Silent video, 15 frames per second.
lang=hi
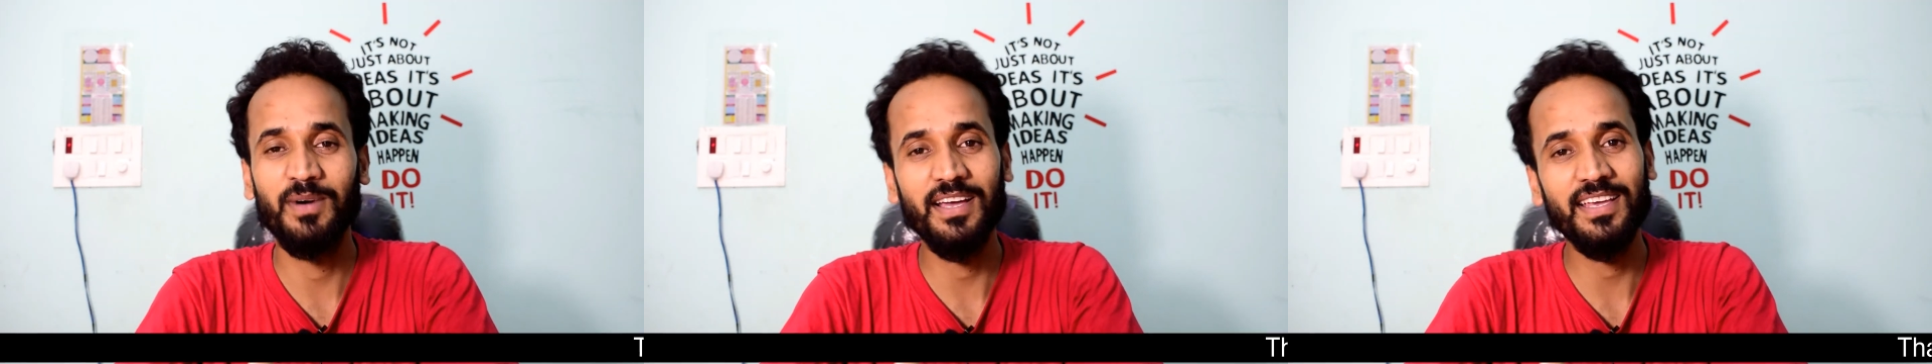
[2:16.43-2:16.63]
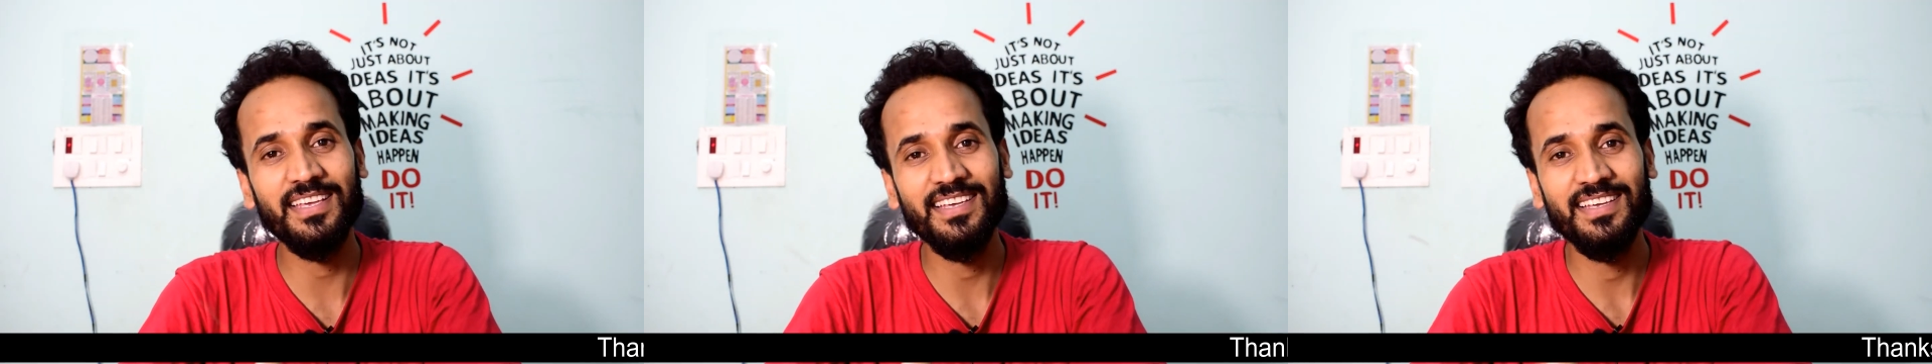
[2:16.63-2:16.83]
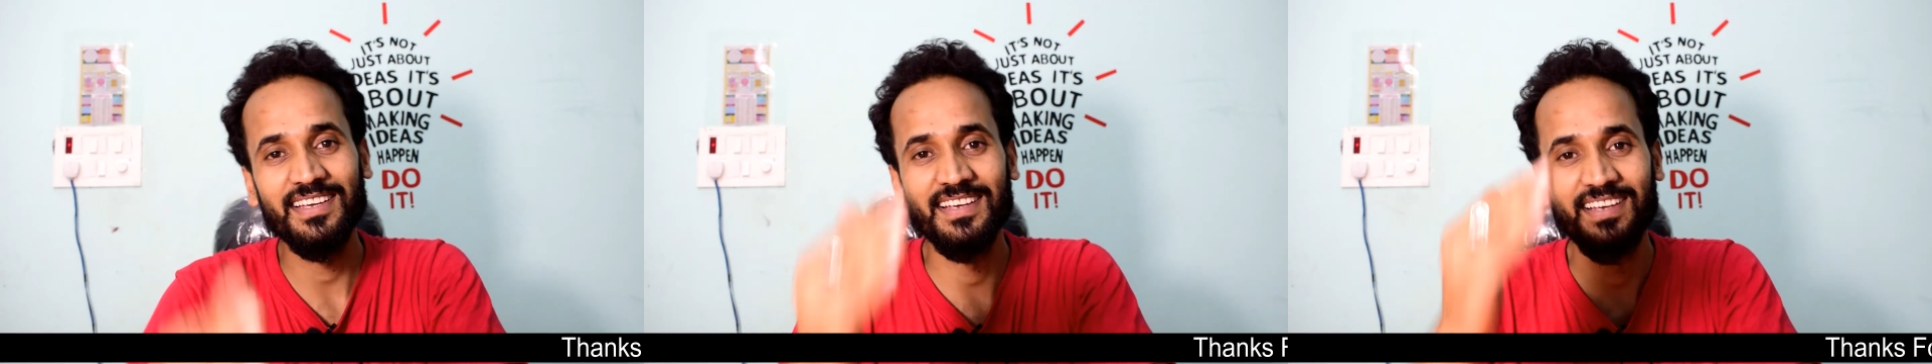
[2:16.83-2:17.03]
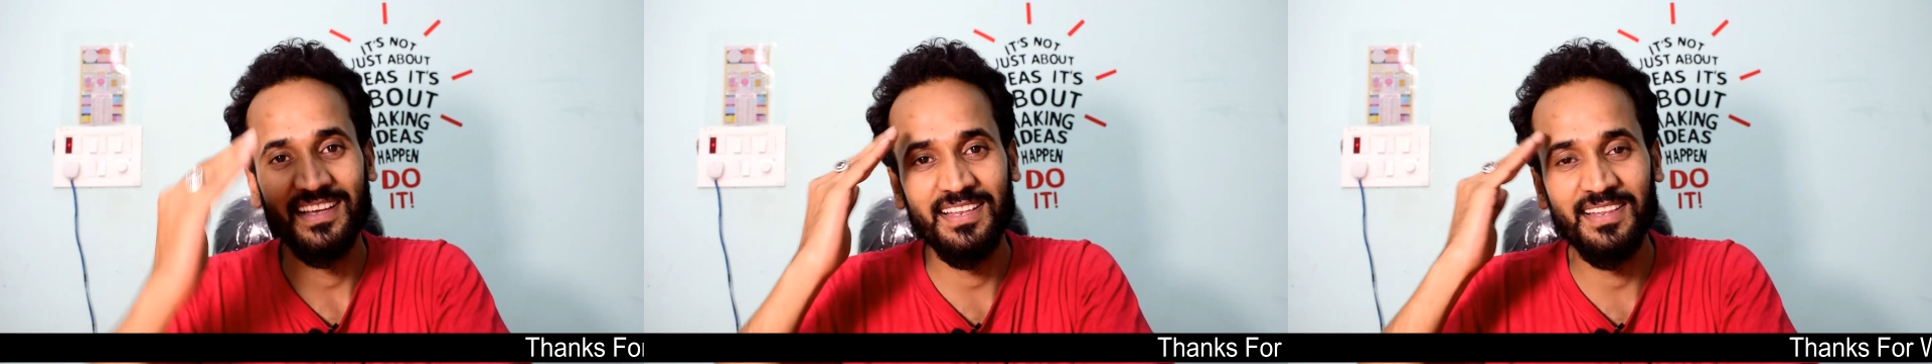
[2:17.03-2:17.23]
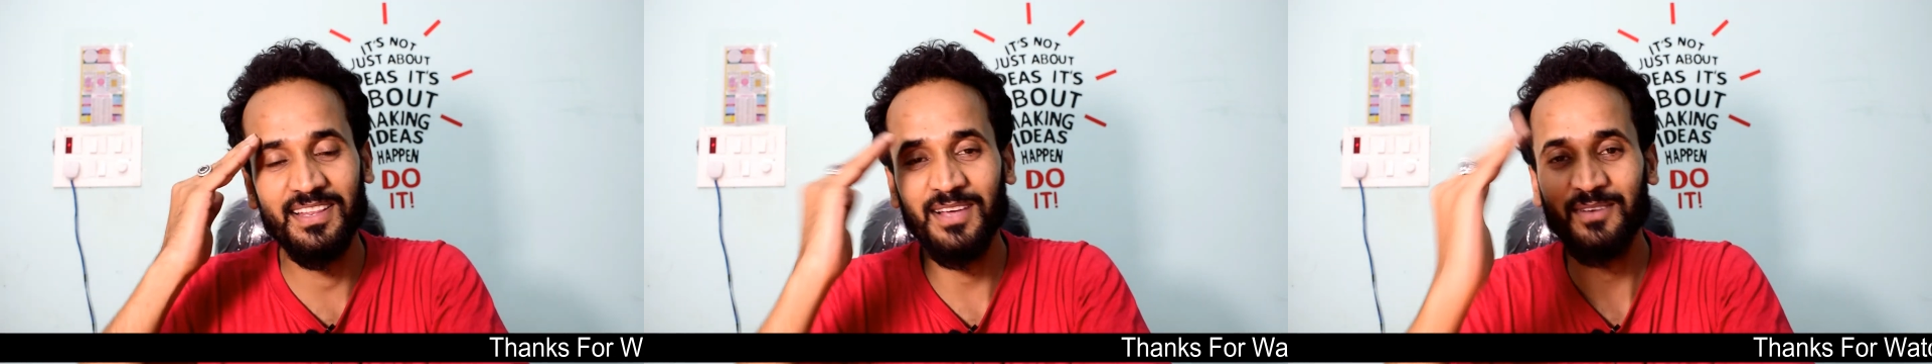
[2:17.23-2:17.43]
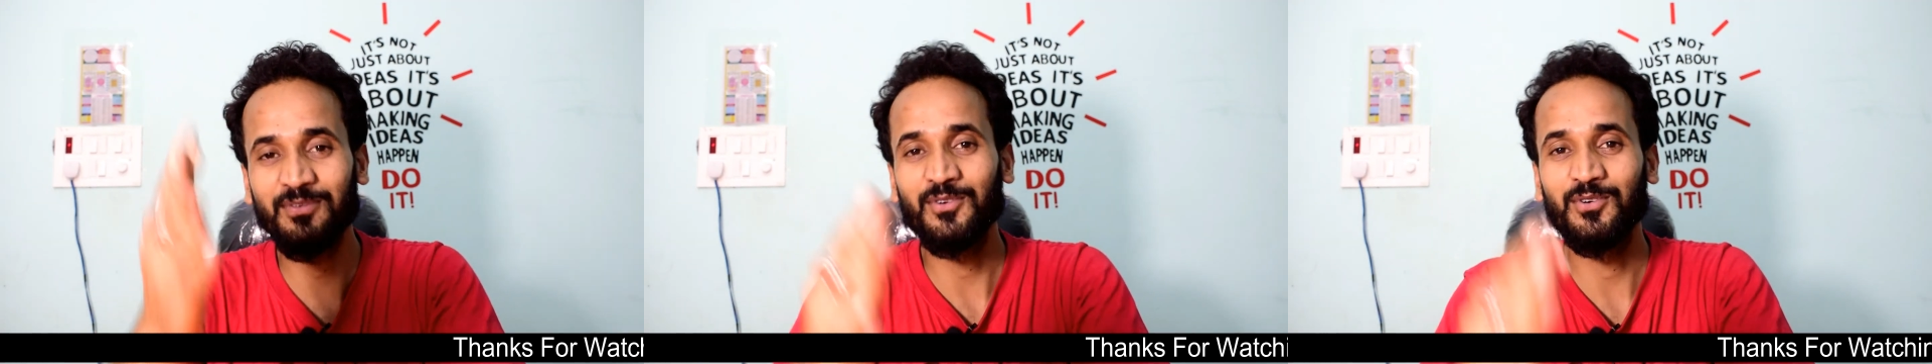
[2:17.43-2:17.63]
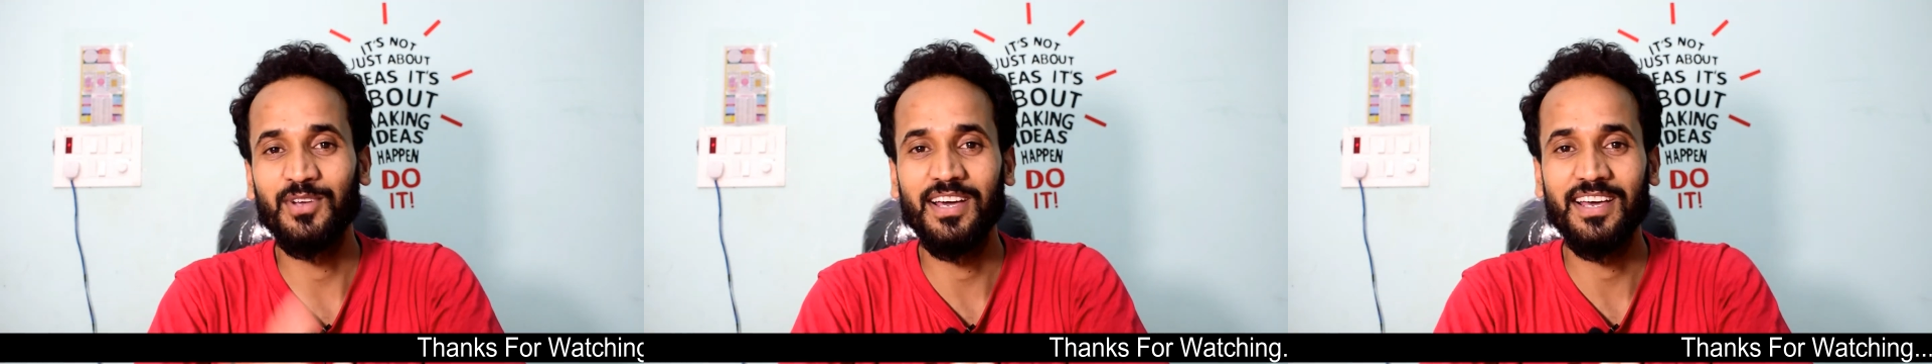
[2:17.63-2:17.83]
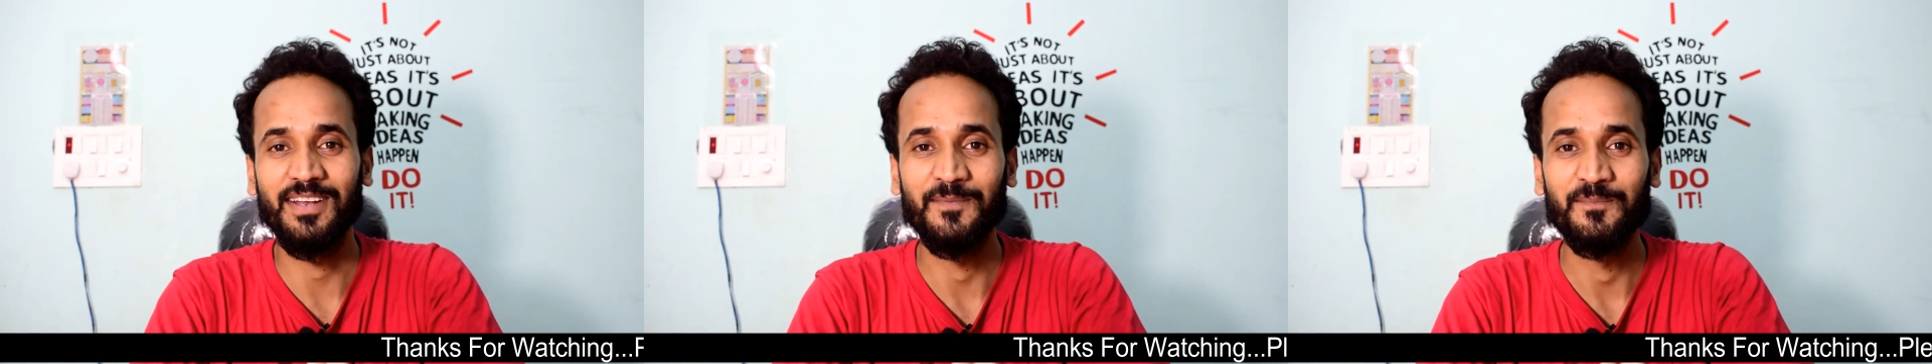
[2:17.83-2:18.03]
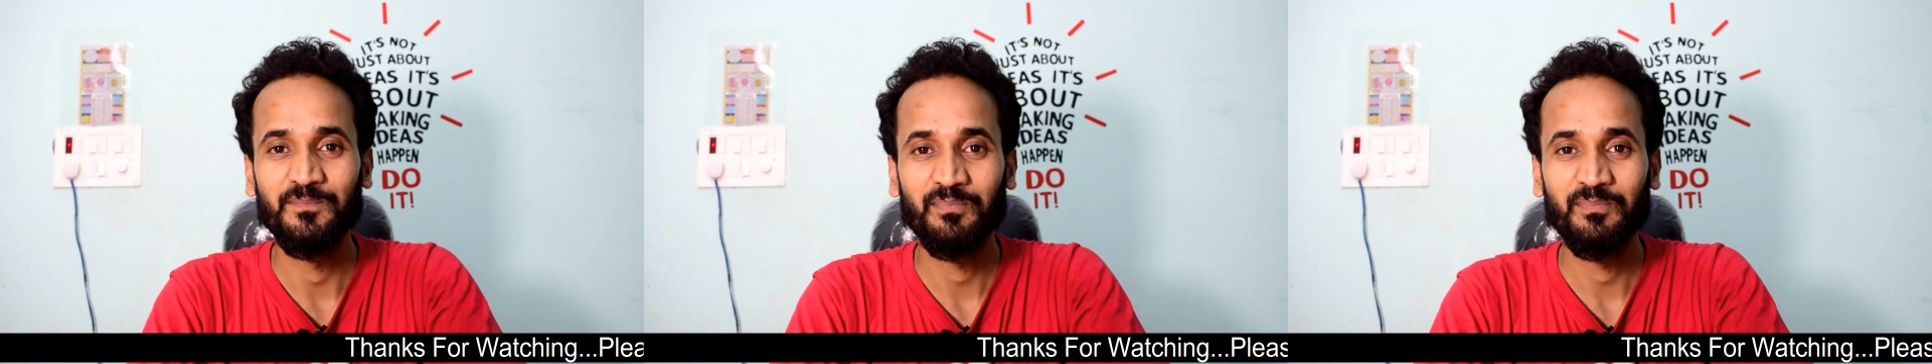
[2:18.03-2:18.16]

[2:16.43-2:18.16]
भाई लव यू यार